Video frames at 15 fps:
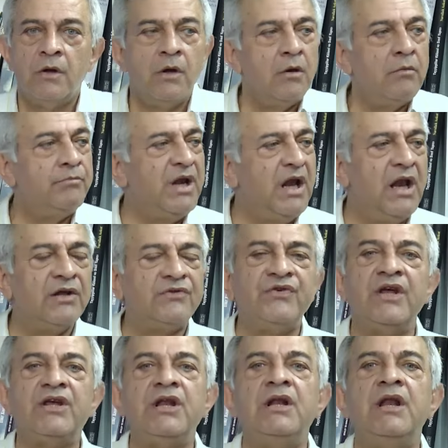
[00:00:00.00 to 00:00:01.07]

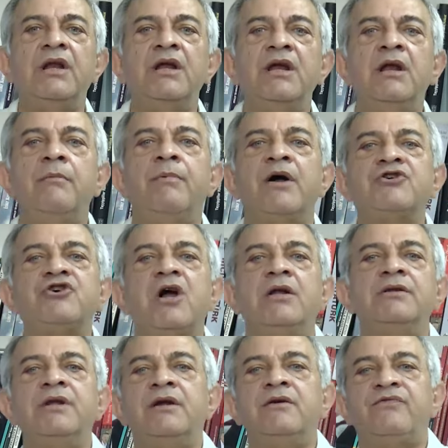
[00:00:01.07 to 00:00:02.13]
milletvekilleri, il
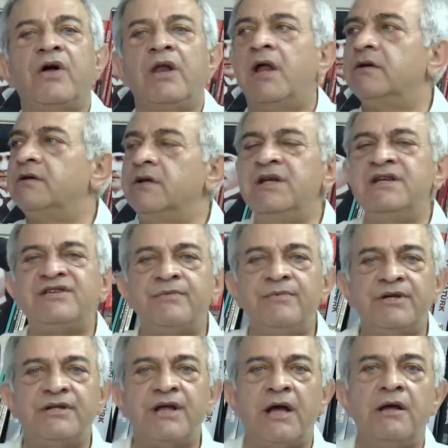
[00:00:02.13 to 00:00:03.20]
başkanları falan
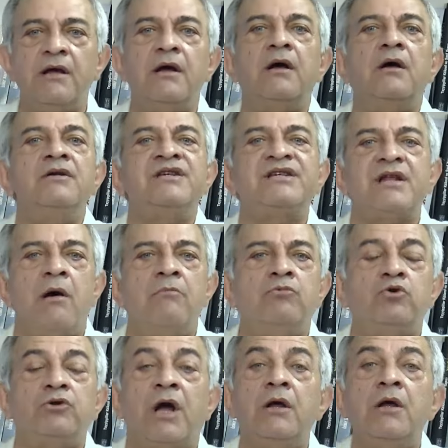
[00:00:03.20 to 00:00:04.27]
İzmir'de
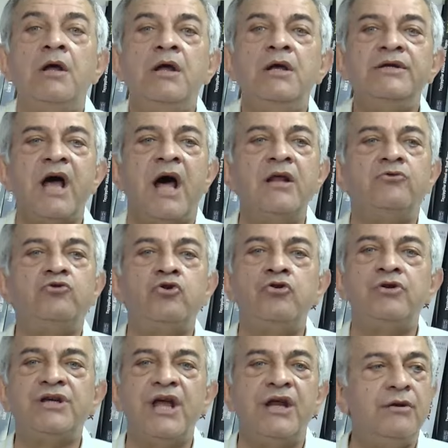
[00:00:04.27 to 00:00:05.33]
İstanbul'da yani
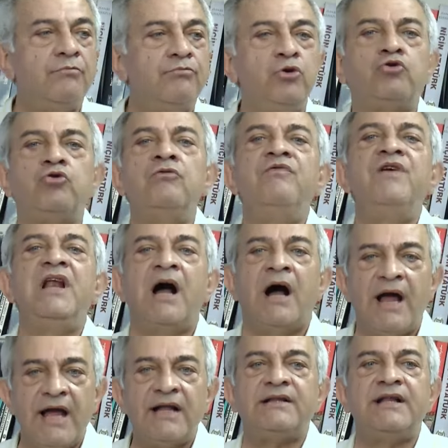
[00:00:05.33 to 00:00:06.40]
Türkiye'nin bütün
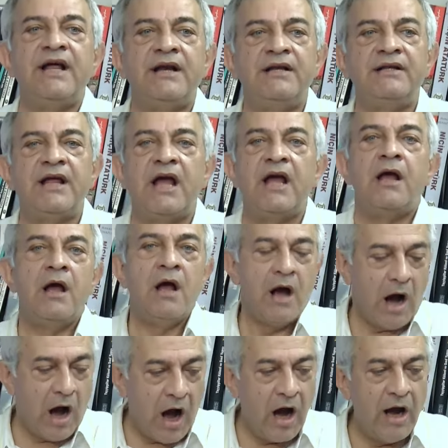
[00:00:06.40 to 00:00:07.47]
vilayetlerinde
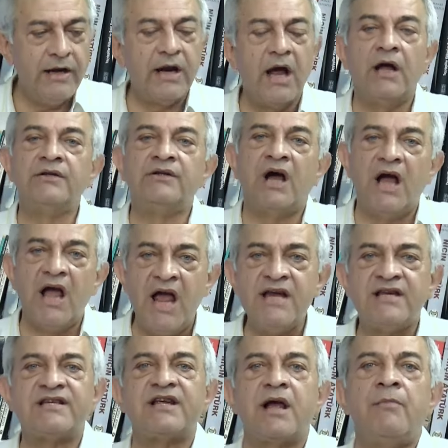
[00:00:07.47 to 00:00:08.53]
aynı anda
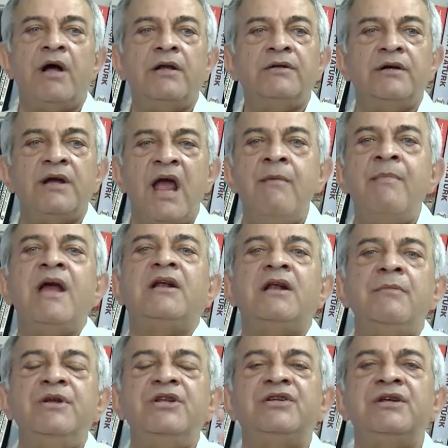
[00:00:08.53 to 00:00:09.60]
eş zamanlı
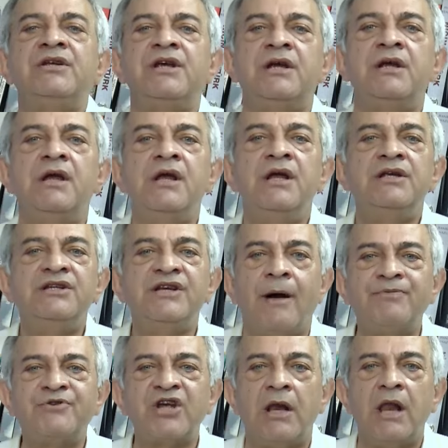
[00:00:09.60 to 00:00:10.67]
emekli mitingi
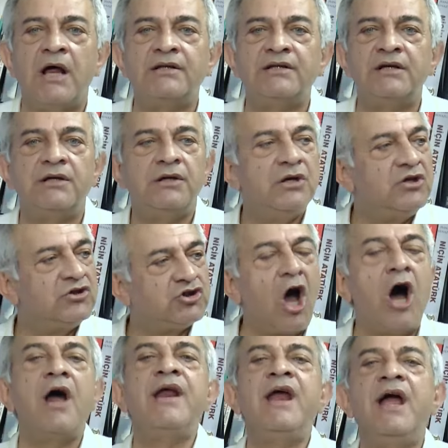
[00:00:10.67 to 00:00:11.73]
yapsalardı
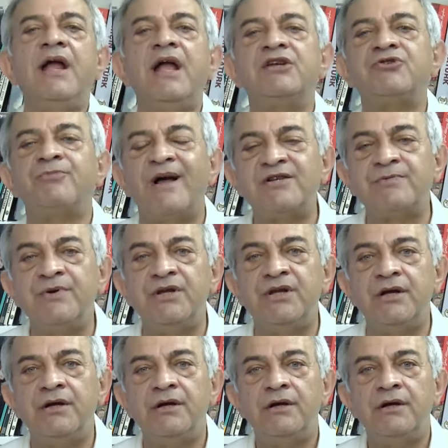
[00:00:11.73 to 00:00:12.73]
tarihe geçmez miydi?